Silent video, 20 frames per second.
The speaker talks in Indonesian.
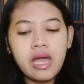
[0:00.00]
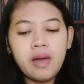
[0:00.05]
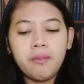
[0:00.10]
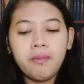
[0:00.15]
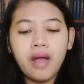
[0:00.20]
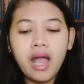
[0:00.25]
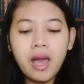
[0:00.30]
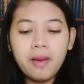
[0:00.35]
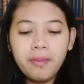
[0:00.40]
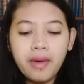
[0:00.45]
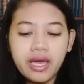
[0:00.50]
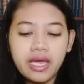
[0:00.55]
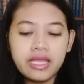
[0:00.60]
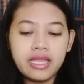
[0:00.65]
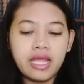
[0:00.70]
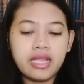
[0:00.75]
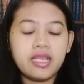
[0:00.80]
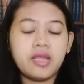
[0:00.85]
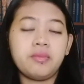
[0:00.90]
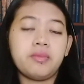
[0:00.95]
Mengapa
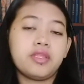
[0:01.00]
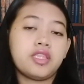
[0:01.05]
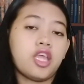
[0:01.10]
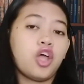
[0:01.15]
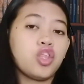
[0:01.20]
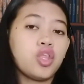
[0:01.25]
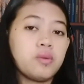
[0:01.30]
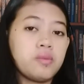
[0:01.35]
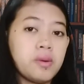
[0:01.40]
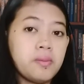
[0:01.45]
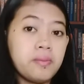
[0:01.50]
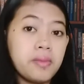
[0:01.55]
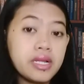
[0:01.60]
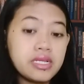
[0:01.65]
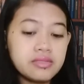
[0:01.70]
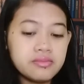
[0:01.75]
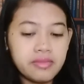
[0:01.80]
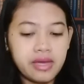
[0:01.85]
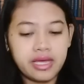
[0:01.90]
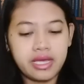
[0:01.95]
kita diminta untuk
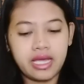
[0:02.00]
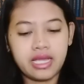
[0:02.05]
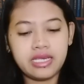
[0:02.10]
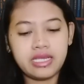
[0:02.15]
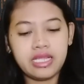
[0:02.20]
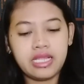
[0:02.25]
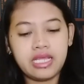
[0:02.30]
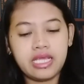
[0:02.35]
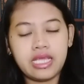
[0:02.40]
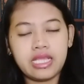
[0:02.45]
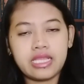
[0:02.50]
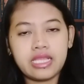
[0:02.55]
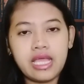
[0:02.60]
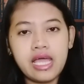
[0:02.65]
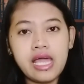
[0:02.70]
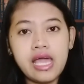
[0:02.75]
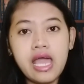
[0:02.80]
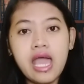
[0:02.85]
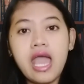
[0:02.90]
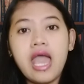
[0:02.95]
mempersembahkan diri
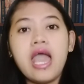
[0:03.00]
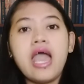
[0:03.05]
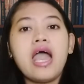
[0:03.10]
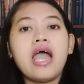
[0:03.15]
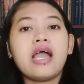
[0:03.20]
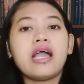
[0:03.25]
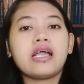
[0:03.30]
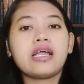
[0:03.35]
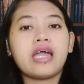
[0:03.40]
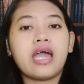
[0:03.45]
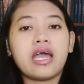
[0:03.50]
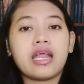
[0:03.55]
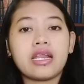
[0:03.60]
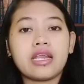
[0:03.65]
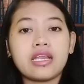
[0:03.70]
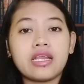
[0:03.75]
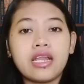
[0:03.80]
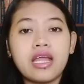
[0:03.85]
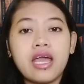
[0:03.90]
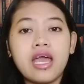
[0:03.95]
kita?
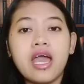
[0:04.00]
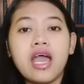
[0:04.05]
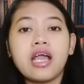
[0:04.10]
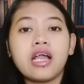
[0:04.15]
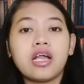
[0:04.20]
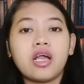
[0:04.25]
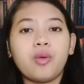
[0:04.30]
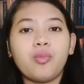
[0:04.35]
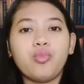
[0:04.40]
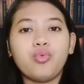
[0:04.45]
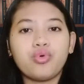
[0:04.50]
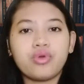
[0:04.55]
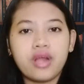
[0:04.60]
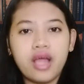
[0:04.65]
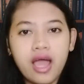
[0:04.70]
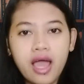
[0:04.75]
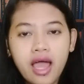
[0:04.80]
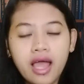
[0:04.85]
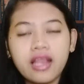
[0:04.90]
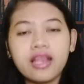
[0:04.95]
Karena
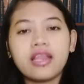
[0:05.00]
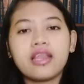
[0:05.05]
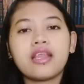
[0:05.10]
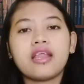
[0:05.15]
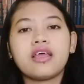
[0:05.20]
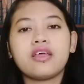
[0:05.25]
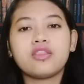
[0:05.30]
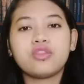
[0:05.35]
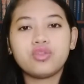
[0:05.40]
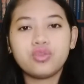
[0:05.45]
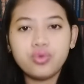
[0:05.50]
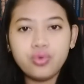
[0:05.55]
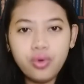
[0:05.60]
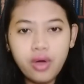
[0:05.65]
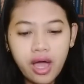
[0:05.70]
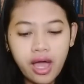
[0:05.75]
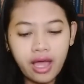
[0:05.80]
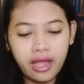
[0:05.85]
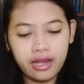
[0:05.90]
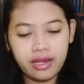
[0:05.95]
kemurahan
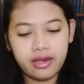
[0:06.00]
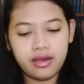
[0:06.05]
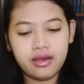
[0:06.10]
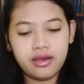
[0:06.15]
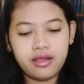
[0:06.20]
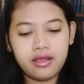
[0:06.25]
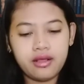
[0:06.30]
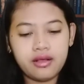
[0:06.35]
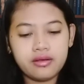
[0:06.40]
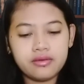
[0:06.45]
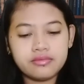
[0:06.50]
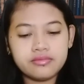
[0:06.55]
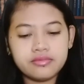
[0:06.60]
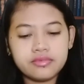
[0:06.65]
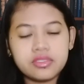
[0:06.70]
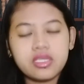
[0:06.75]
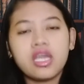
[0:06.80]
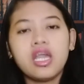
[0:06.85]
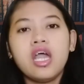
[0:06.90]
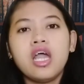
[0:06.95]
Tuhan.
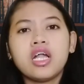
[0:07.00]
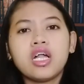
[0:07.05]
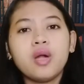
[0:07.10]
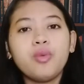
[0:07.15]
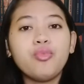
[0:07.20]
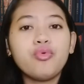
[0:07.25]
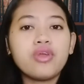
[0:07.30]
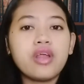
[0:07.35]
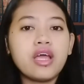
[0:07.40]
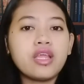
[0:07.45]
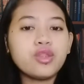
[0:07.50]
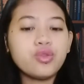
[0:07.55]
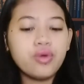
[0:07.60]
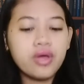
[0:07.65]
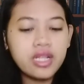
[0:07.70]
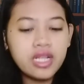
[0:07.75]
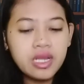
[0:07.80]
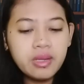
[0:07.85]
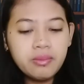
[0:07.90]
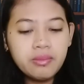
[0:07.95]
Kemurahan
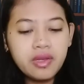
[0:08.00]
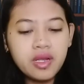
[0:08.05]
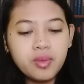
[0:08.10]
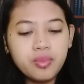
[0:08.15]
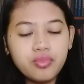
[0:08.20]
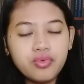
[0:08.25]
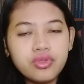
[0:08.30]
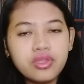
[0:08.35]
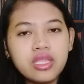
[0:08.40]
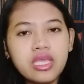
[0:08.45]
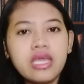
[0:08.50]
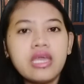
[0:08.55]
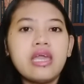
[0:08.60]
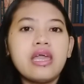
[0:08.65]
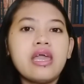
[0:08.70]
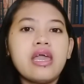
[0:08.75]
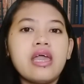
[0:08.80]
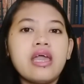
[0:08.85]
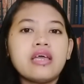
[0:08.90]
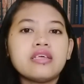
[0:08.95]
Tuhan ini meliputi
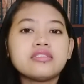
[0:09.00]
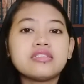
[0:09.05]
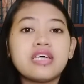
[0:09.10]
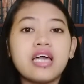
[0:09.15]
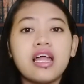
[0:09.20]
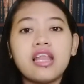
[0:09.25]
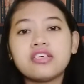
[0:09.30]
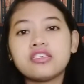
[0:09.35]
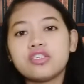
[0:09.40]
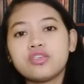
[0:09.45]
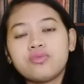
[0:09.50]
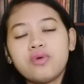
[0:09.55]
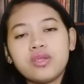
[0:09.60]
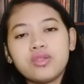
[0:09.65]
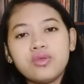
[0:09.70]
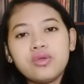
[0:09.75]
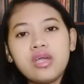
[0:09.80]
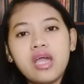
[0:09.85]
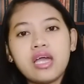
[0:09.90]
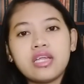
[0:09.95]
segala
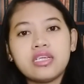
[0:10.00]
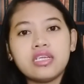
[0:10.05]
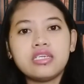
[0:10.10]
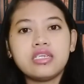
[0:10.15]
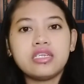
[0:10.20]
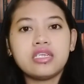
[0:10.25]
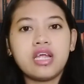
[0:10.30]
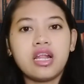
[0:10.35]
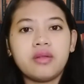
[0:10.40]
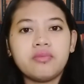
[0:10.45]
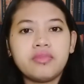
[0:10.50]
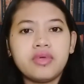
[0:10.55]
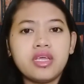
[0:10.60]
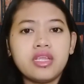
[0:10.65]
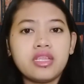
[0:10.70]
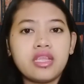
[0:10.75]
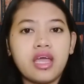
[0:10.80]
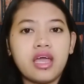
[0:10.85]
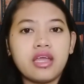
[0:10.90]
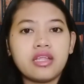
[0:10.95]
sesuatu yang ada di dalam
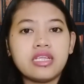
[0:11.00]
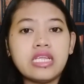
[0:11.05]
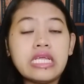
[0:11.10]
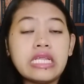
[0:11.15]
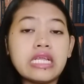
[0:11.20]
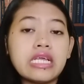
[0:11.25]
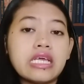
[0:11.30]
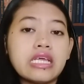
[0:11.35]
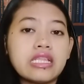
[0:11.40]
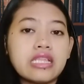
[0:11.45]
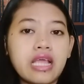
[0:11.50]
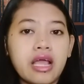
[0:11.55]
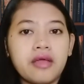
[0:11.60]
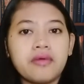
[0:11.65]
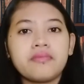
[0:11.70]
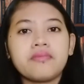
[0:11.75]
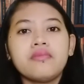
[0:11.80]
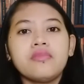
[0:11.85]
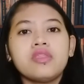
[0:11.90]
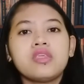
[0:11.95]
kita, diri kita,
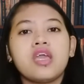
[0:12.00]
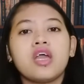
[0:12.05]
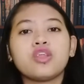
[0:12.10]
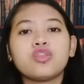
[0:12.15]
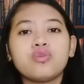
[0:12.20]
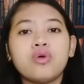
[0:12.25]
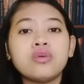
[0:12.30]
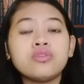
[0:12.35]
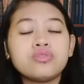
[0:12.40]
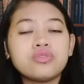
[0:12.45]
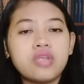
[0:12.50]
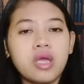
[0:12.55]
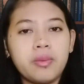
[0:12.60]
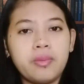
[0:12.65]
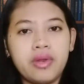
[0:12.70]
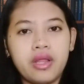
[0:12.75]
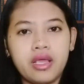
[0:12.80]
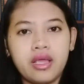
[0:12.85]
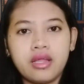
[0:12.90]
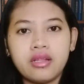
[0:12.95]
yang Tuhan
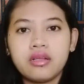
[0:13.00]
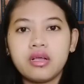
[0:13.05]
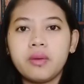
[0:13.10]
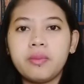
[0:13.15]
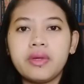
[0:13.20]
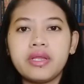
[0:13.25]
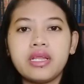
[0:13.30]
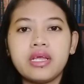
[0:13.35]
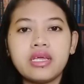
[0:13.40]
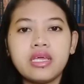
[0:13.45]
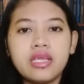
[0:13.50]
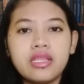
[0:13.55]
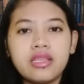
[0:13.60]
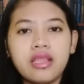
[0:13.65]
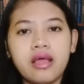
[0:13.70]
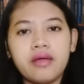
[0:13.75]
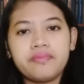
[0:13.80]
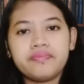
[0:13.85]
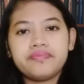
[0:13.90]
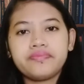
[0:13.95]
sudah berikan kepada
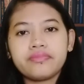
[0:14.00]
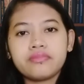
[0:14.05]
kita.